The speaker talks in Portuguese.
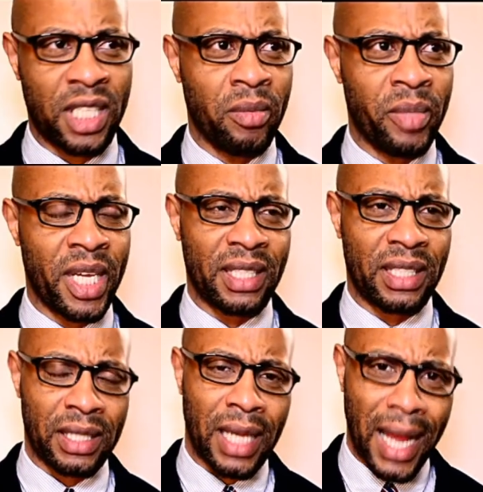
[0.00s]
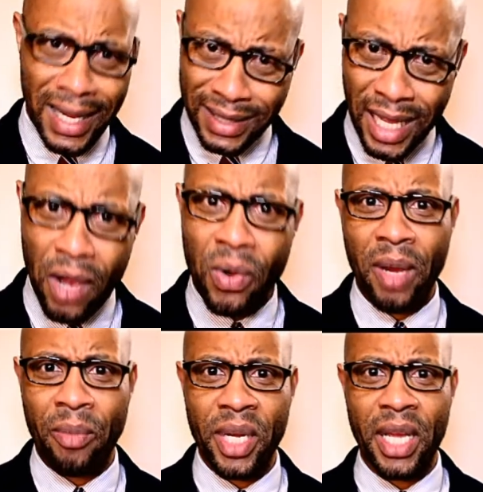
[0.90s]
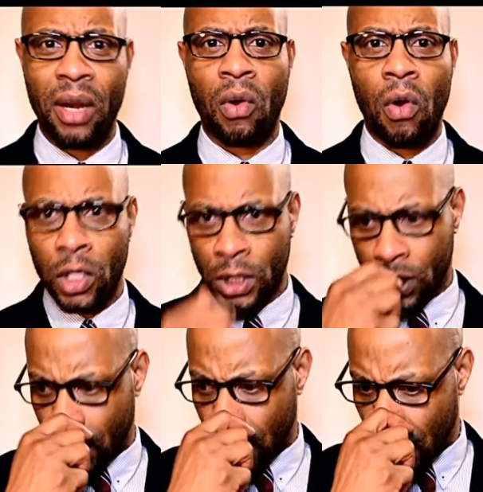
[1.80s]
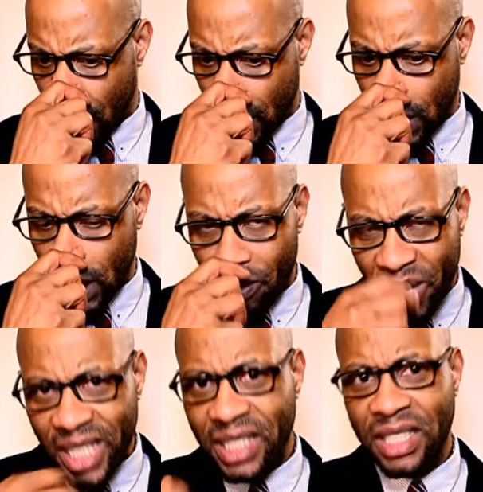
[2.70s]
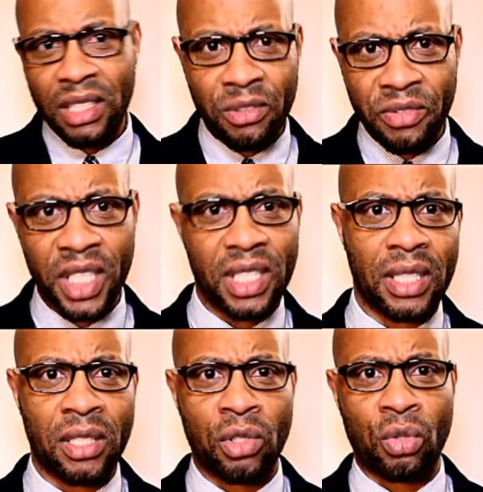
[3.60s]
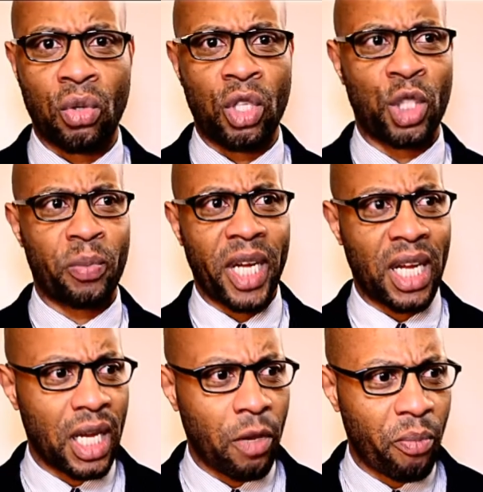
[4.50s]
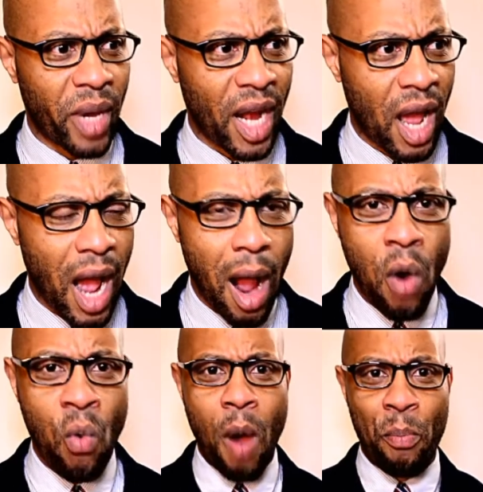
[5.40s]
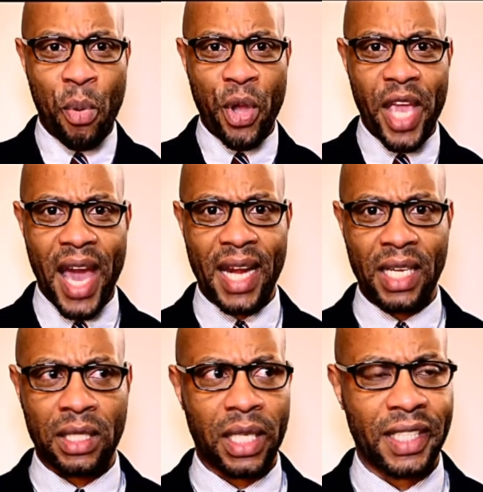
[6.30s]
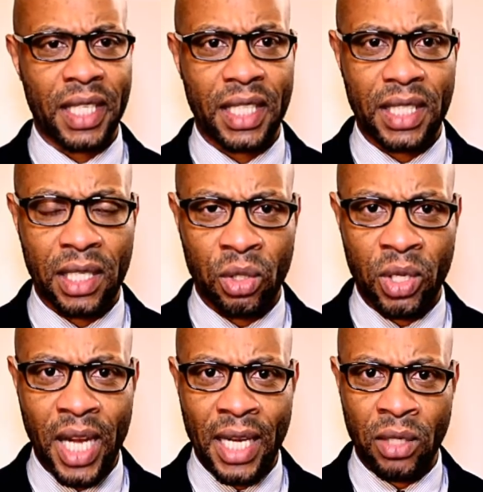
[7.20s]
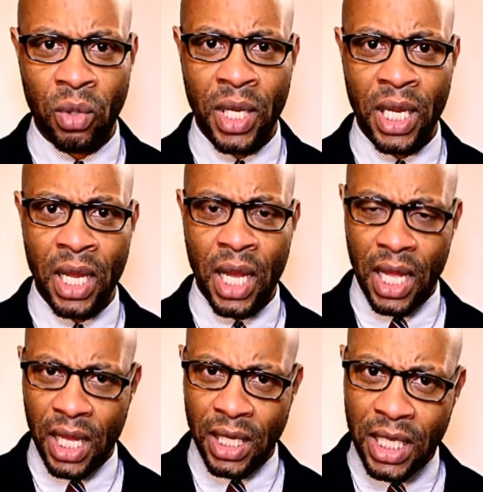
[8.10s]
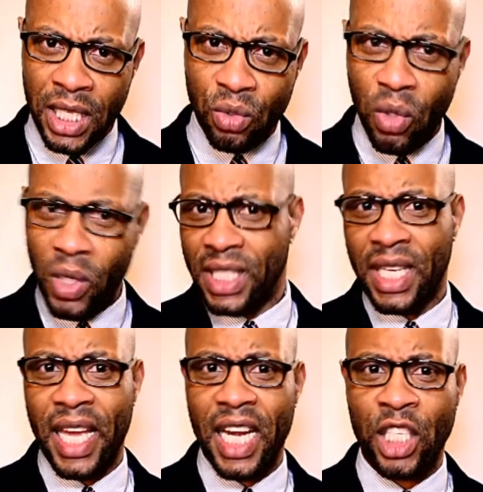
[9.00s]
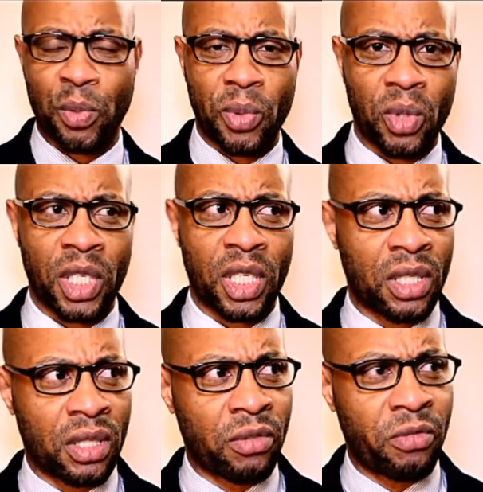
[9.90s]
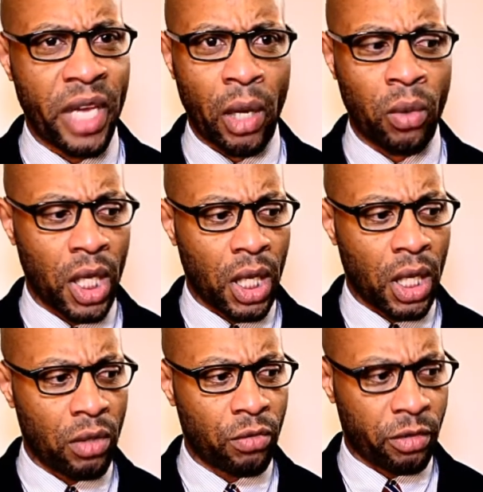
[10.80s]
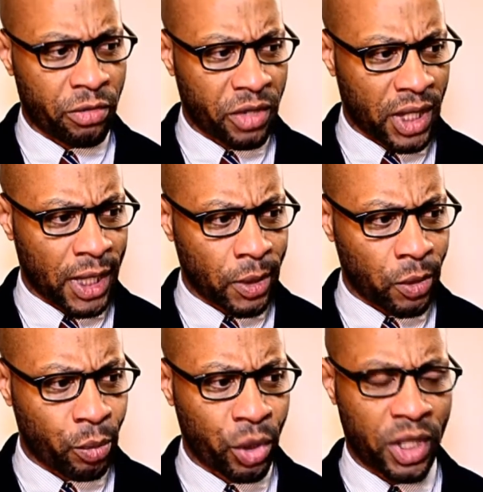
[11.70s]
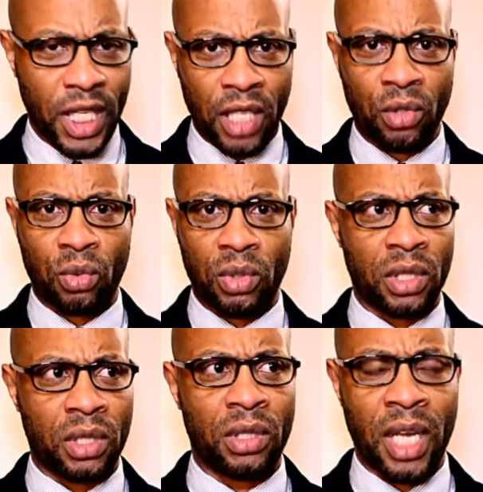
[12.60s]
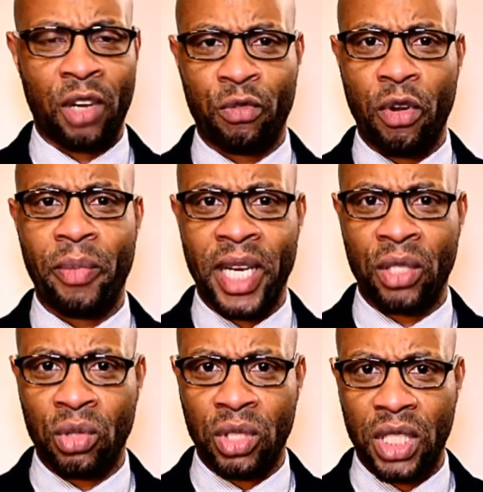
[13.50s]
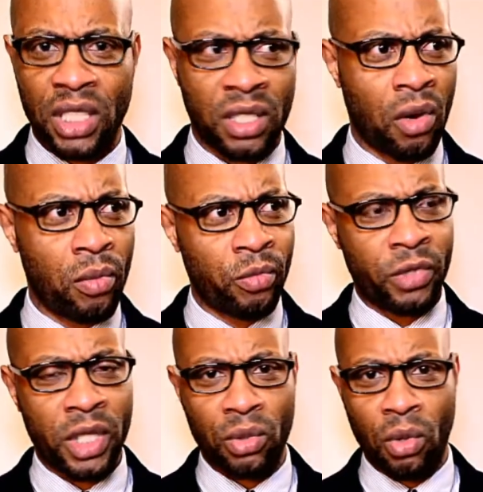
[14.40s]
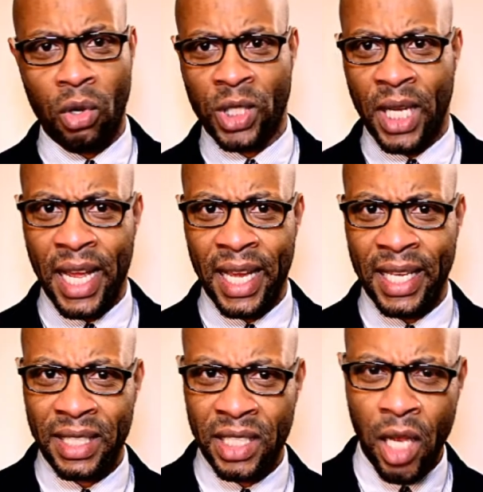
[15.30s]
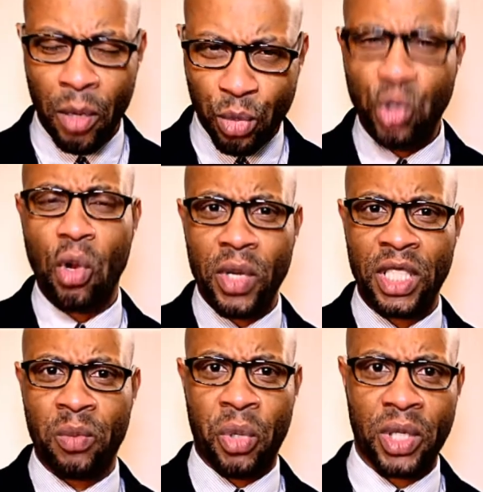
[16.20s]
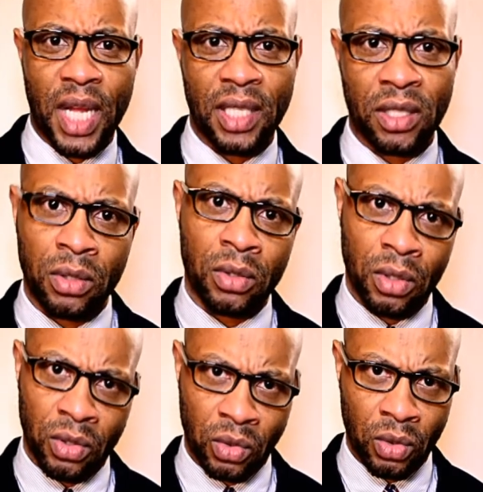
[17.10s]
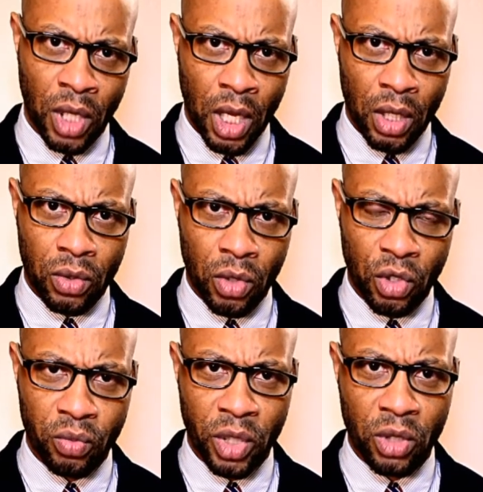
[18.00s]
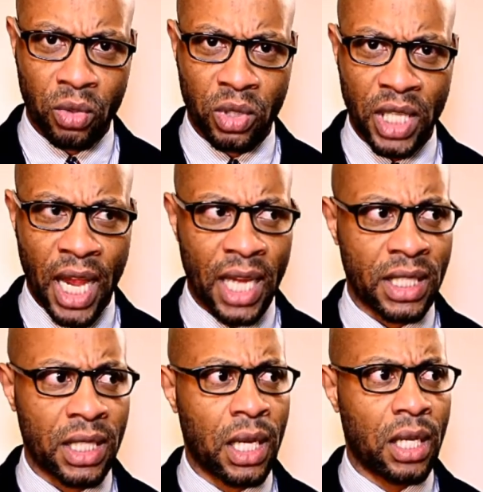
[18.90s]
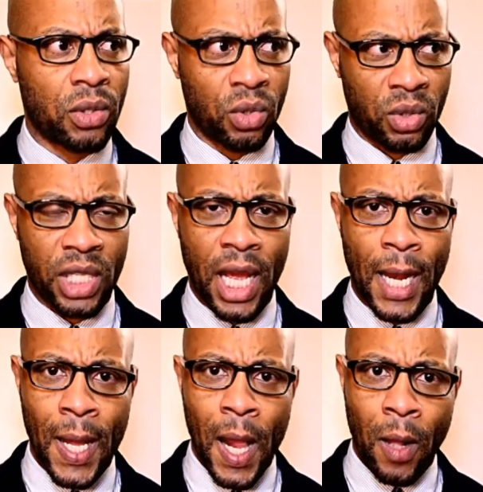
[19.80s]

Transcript: Menezes, até o Gabriel Costa, né, para servirem de assessores, para, para o apoiarem nesta jornada toda. E, e todas aquelas pessoas que tiveram envolvidas no processo de, de, da reforma da justiça, como Filinto Costa Alegre, essas pessoas importantes do nosso, nosso meio sociais, social,